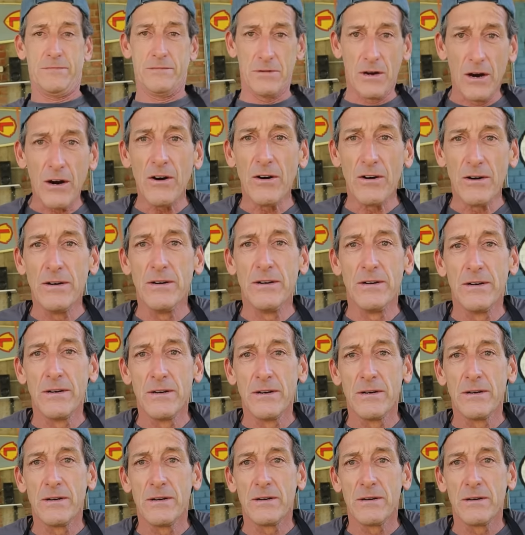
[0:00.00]
¿No?
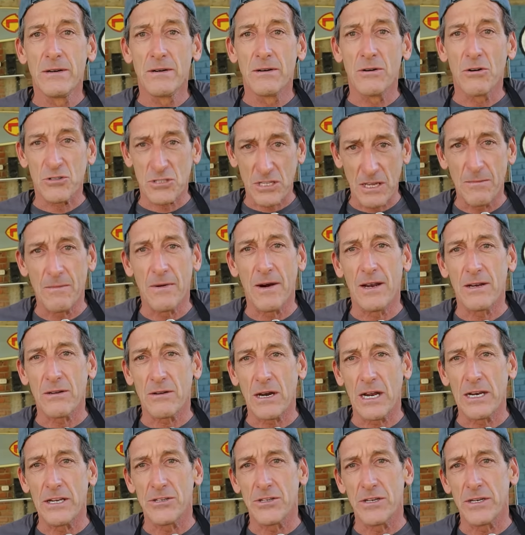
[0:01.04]
¿O está mal
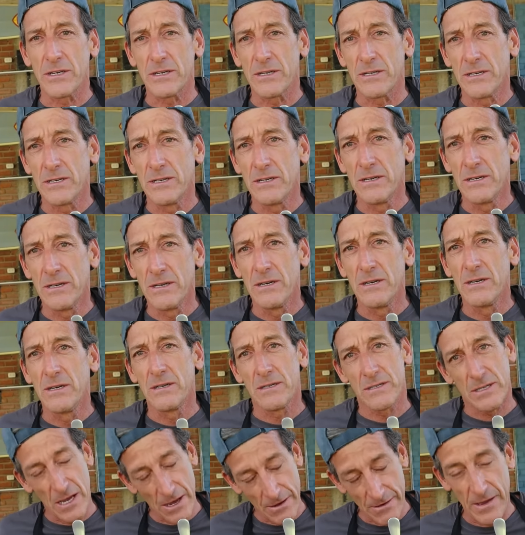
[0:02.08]
Kalichin?
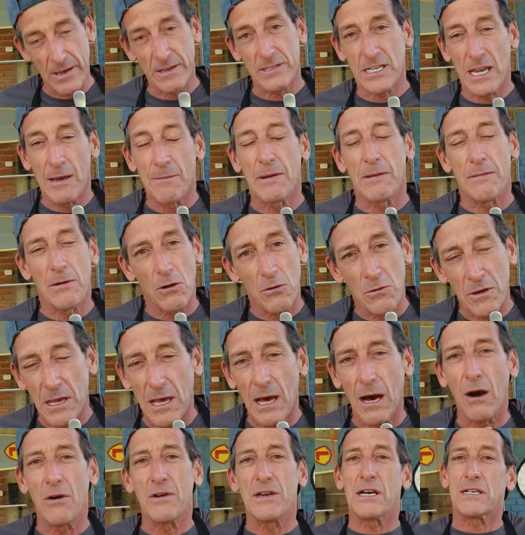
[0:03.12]
Claro. Está bien. Siempre me he
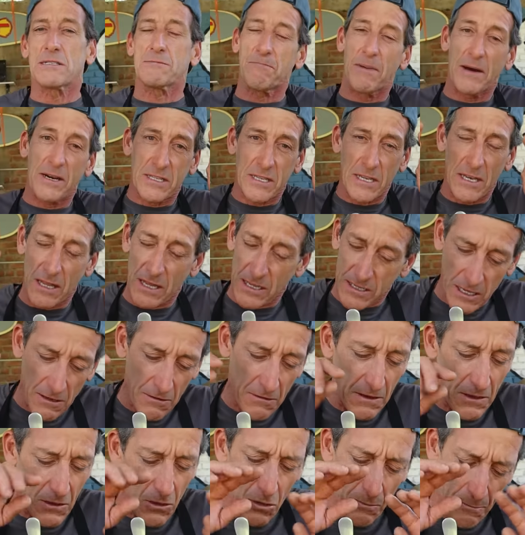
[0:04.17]
olvidado y a partir de este
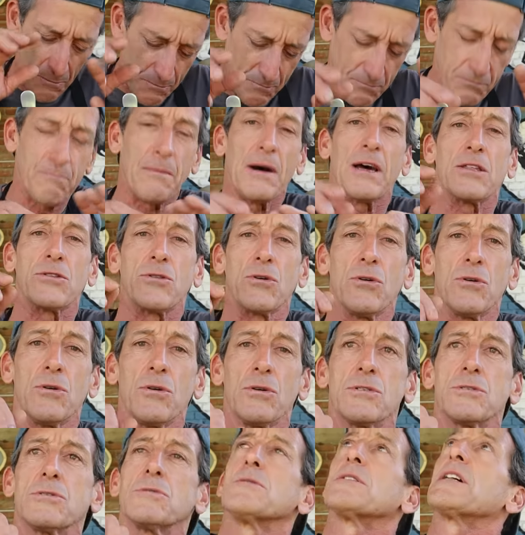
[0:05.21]
video para
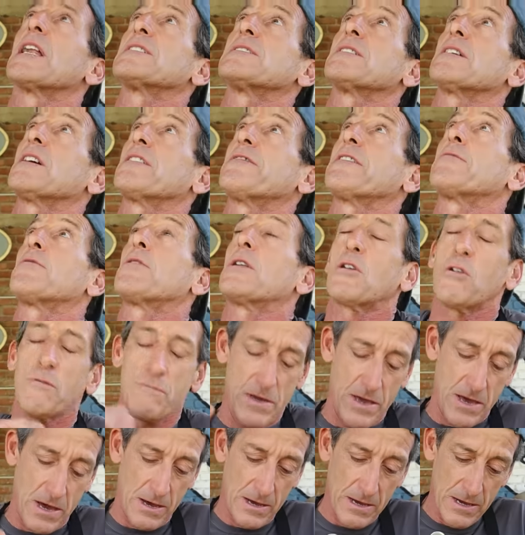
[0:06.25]
todos. Gracias, jefe, por la
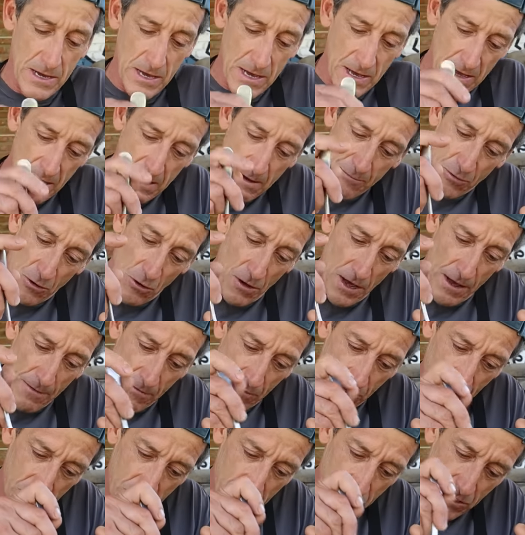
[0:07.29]
comida.
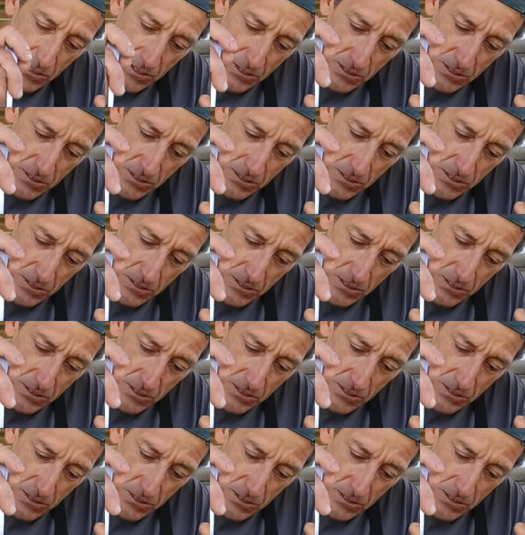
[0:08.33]
Probemos.